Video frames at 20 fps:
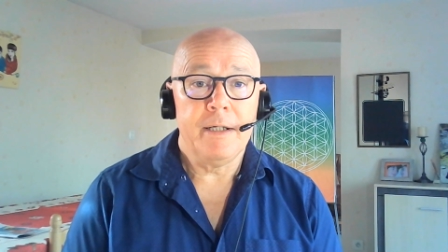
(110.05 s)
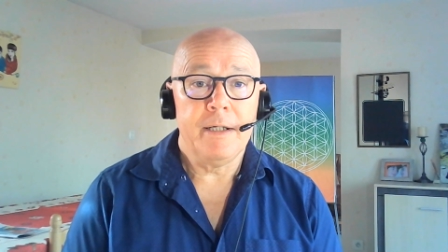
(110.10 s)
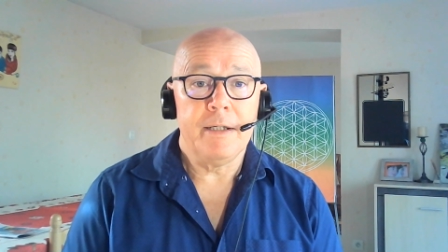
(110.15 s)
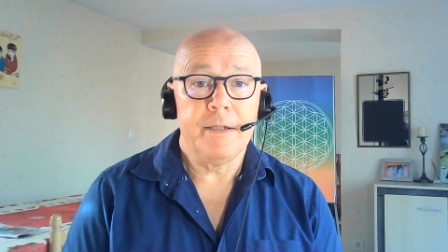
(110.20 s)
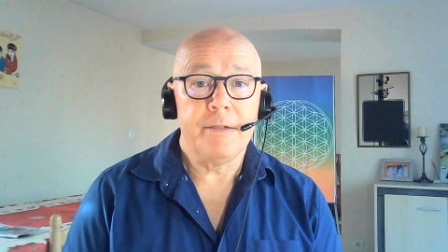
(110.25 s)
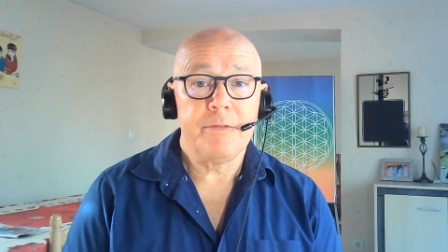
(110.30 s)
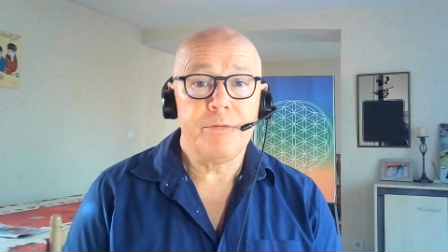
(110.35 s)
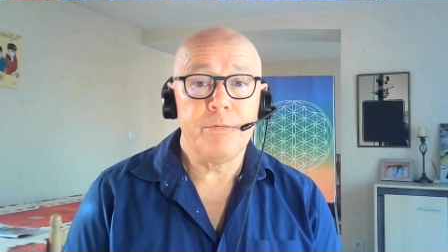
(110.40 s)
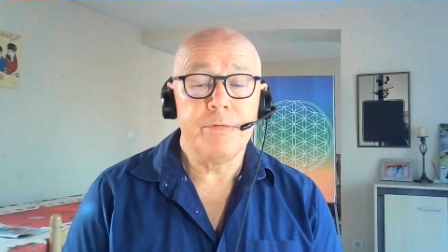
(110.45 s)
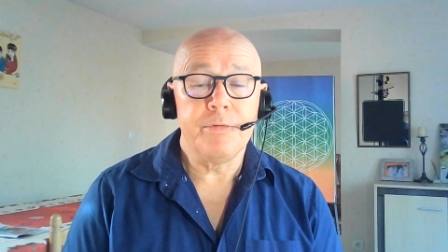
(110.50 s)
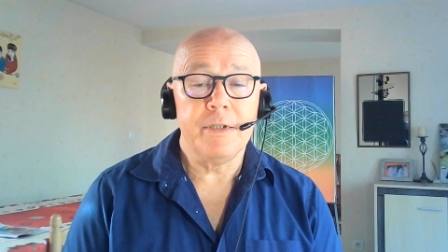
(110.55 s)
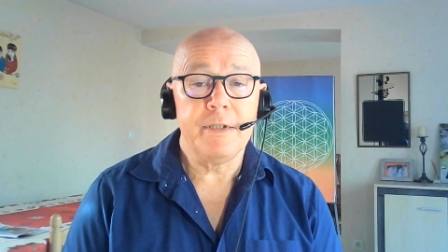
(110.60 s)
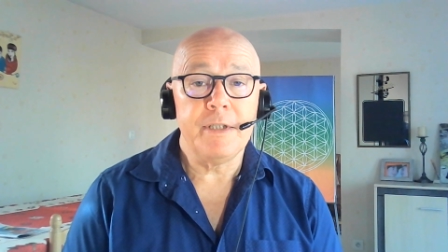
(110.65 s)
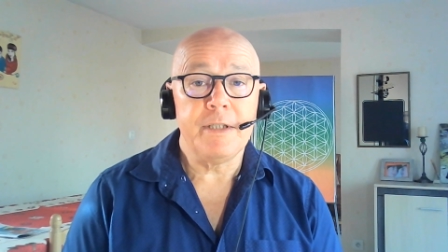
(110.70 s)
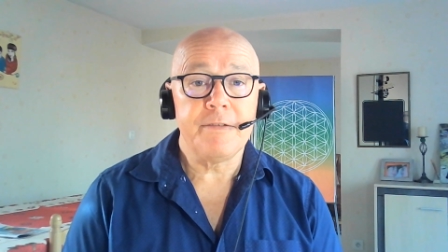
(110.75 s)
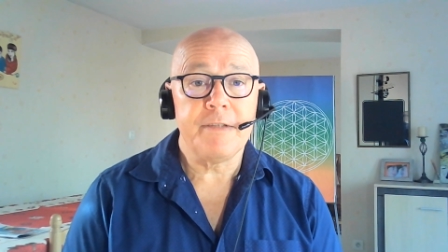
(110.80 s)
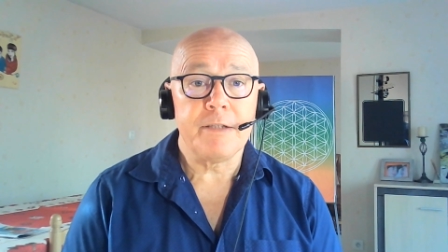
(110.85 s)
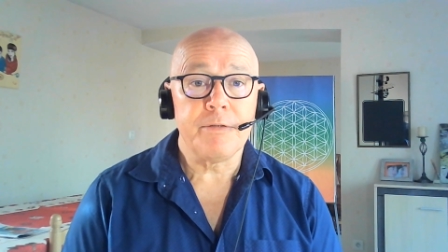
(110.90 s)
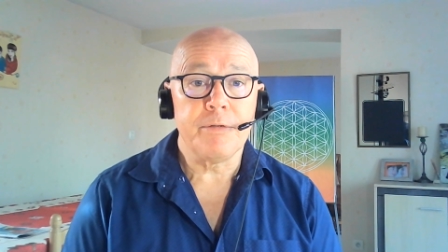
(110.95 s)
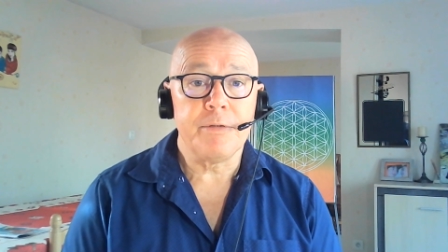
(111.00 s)
Hein. souvent
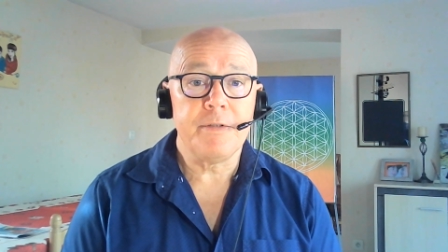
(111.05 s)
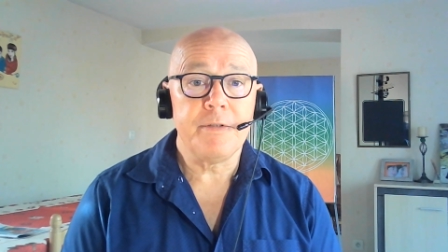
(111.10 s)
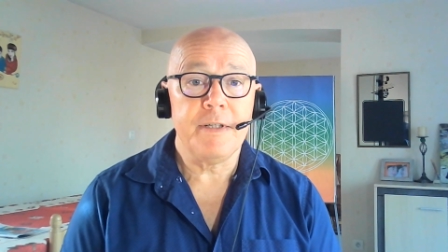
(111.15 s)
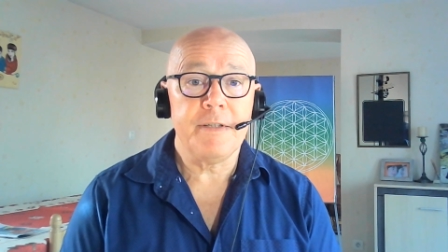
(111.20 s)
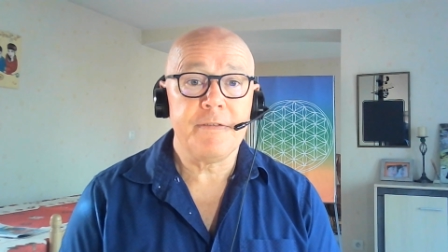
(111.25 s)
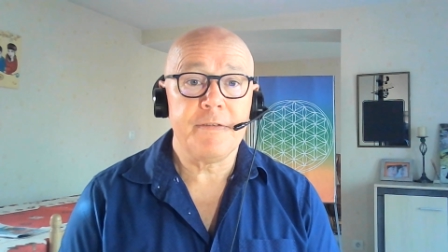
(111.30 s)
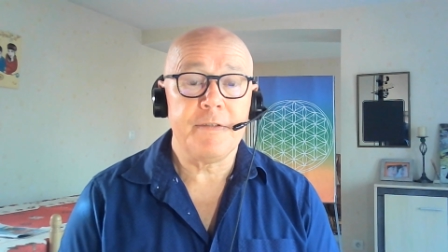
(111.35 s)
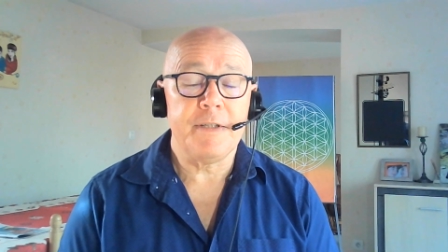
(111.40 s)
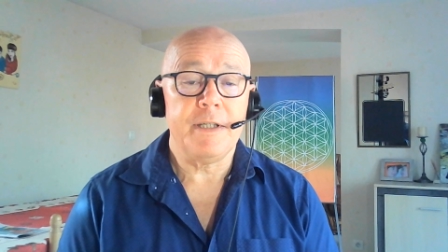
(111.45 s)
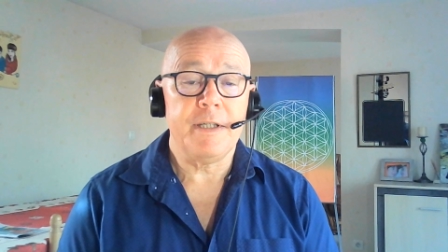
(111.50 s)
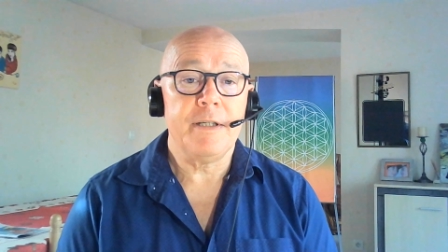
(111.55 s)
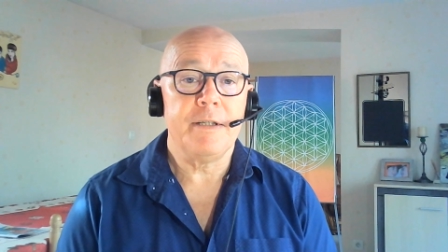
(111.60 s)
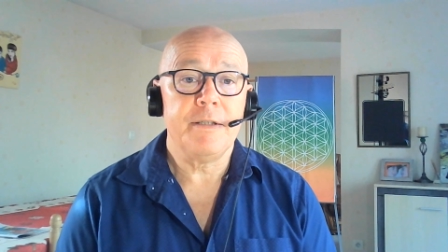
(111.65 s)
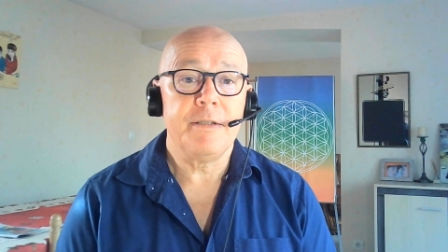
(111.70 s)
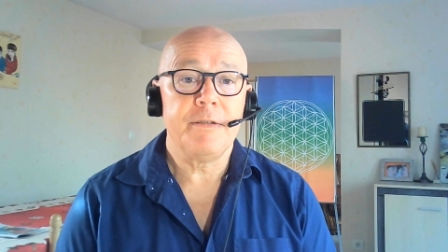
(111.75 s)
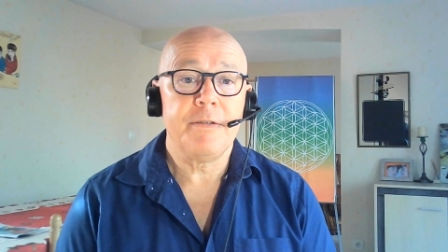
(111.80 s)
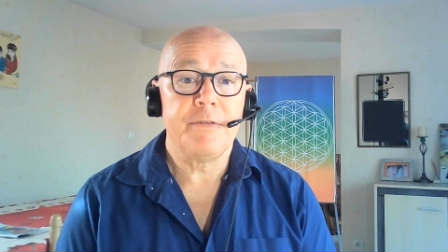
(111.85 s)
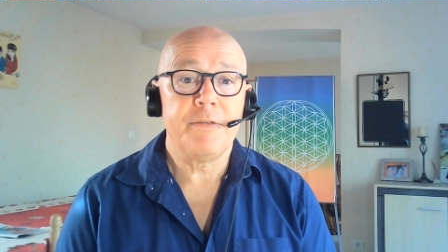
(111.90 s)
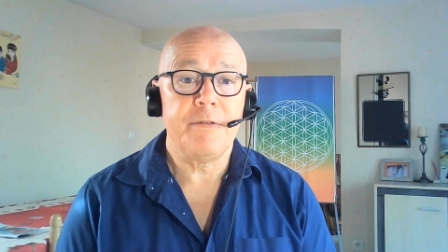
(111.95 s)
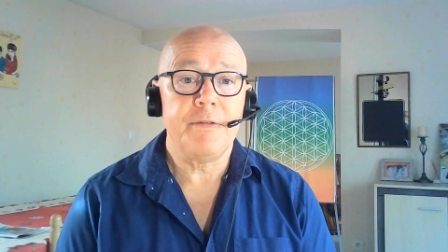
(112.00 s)
les attentats c'est
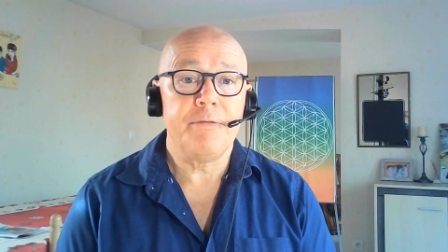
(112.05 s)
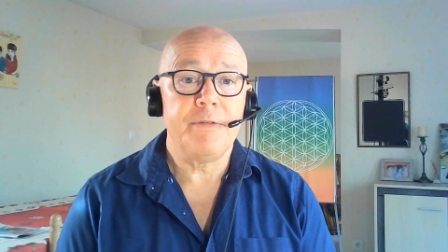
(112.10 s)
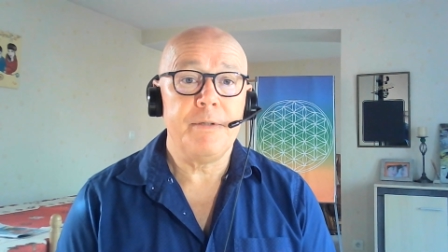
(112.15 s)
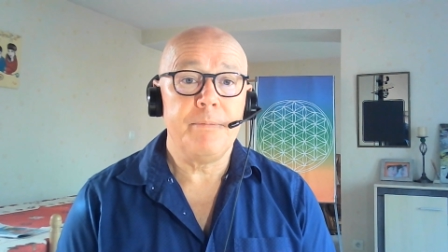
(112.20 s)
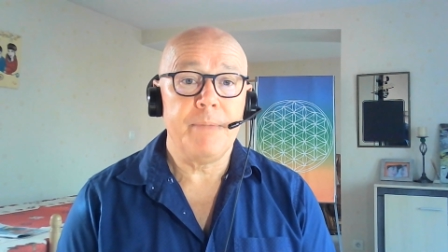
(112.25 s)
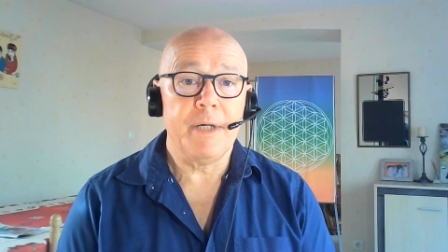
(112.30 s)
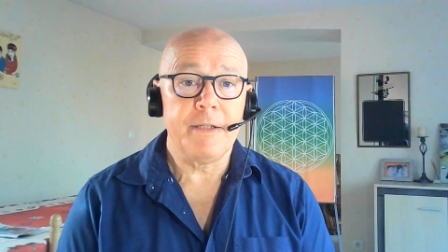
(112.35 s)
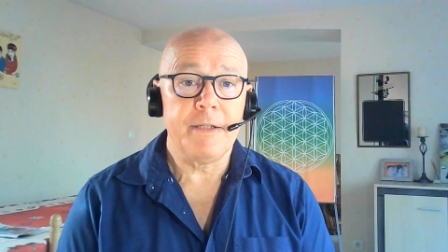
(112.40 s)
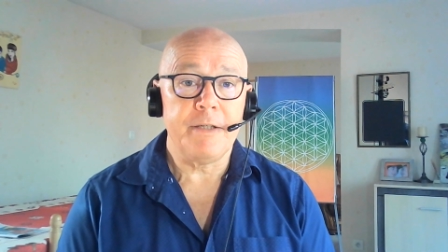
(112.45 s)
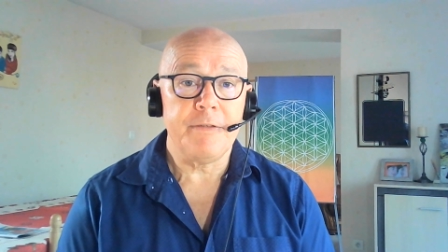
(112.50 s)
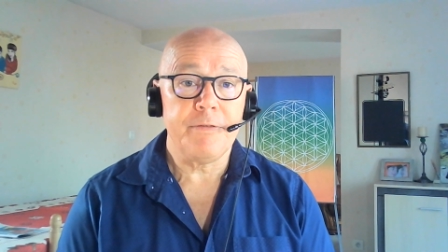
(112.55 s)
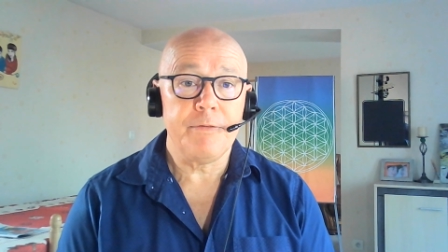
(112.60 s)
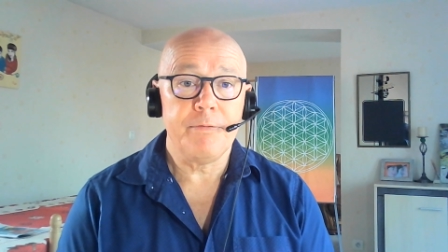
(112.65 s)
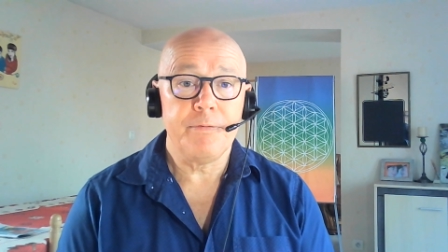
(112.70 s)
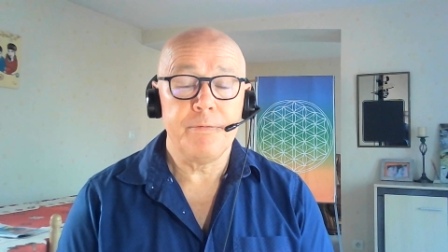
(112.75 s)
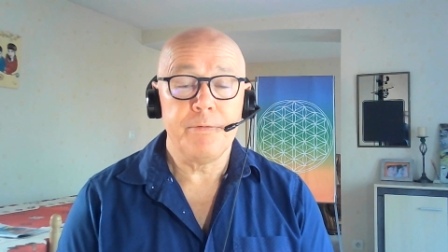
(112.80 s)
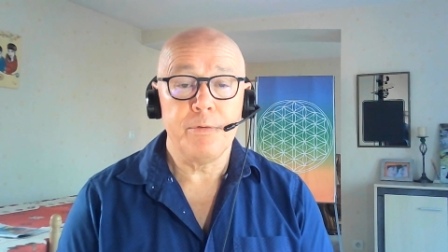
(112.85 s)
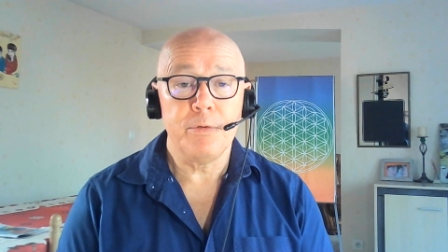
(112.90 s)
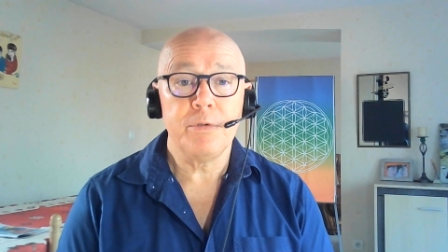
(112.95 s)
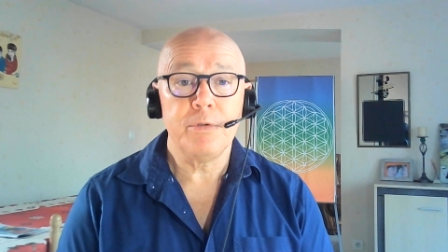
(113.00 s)
fait par des
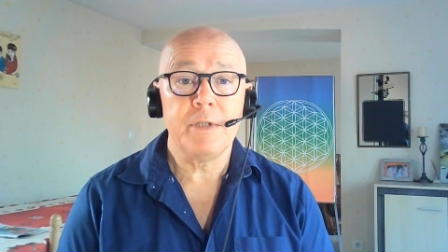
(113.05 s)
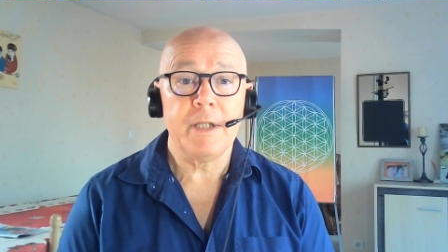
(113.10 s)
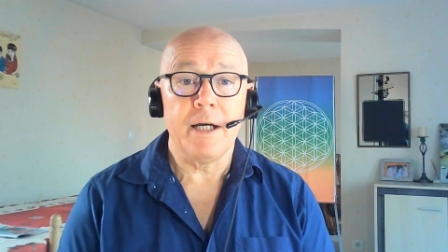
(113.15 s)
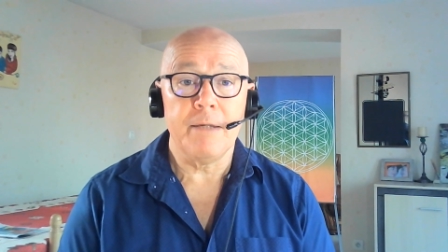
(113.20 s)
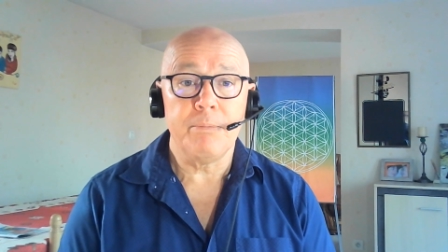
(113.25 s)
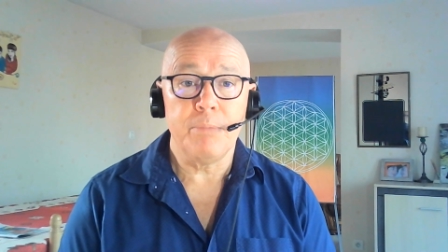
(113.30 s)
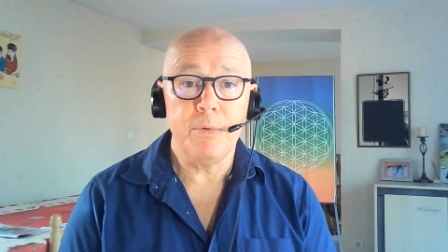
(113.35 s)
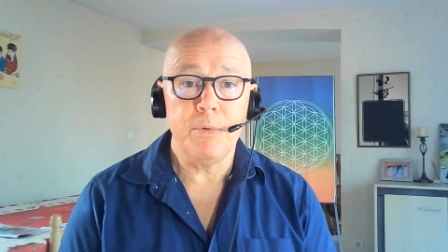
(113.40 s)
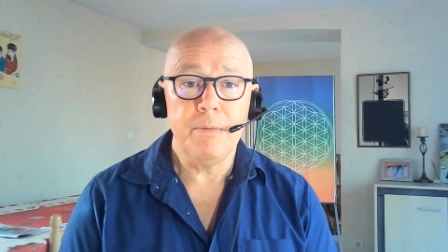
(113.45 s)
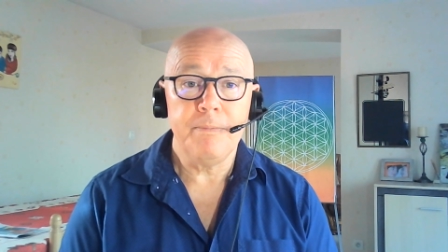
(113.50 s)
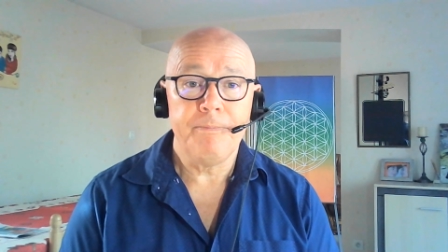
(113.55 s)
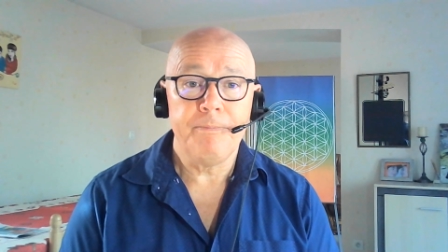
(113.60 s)
faux drapeaux.